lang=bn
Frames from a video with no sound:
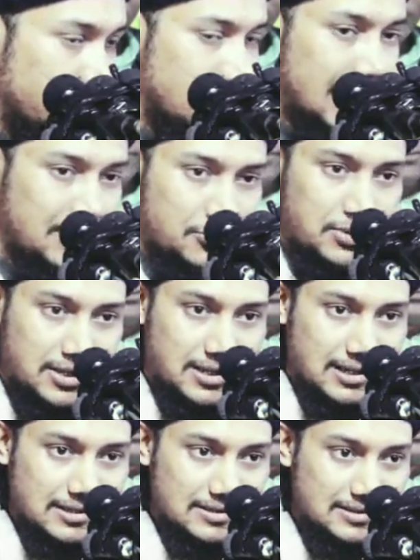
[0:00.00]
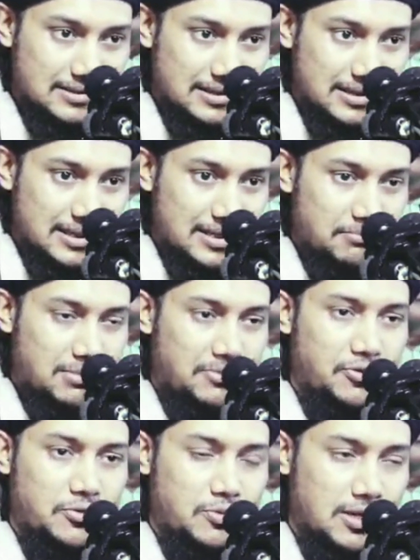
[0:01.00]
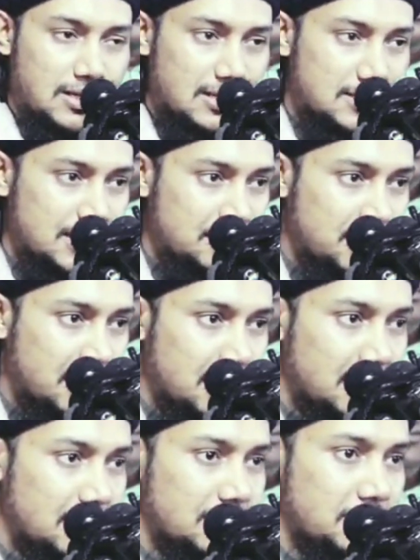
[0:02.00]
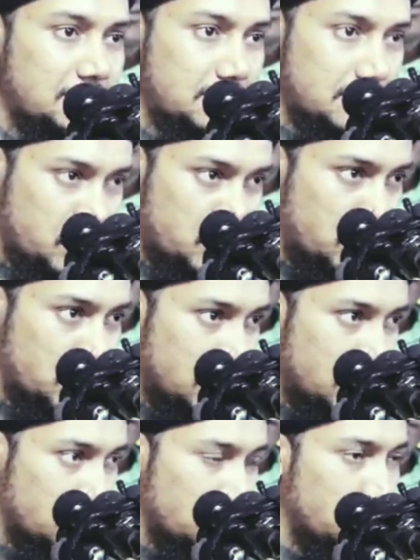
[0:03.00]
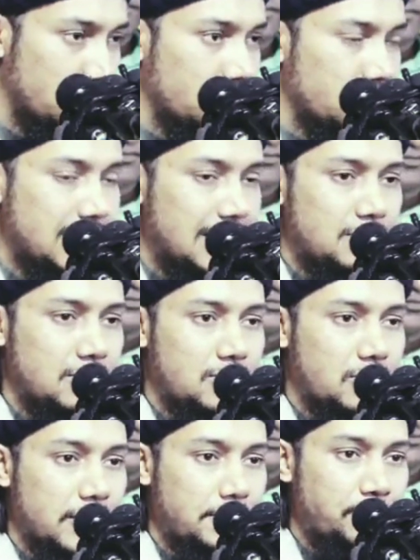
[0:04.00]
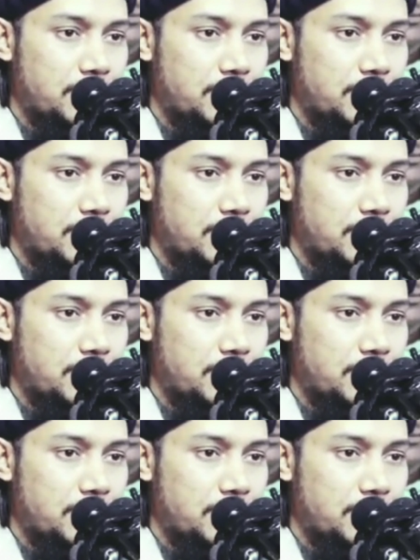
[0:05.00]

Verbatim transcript: খেলেন তো নাকি বা ফুটবল খেলছেন বা যুবকরা অনেক সময় অনেক খেলাধুলা করে